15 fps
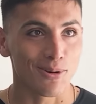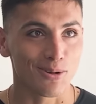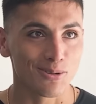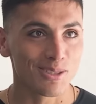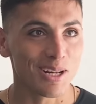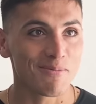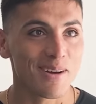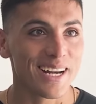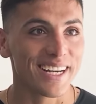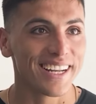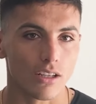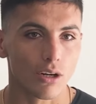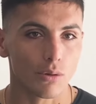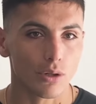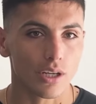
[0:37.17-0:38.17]
Lo usan mal.
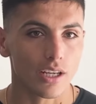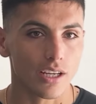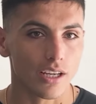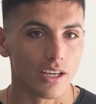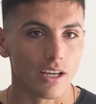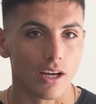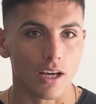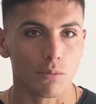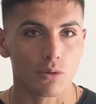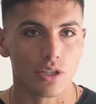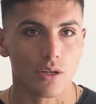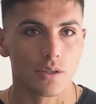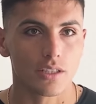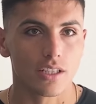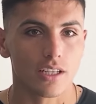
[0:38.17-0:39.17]
Obvio que hay
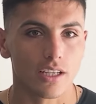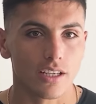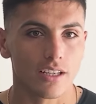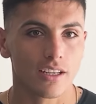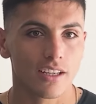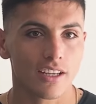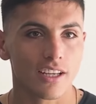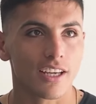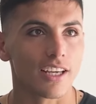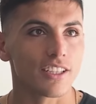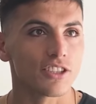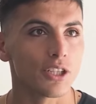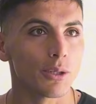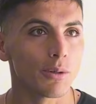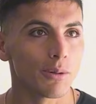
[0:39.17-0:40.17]
muchas veces
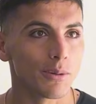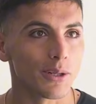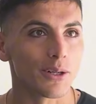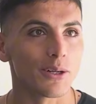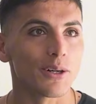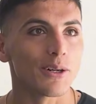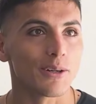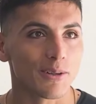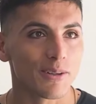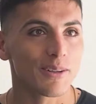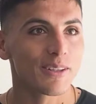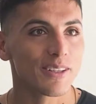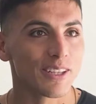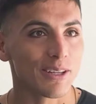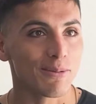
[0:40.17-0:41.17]
que, sirve, pero
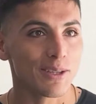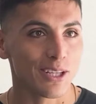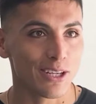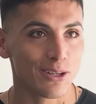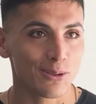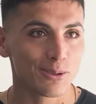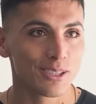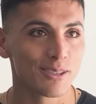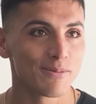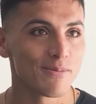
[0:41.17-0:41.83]
depende de qué luz.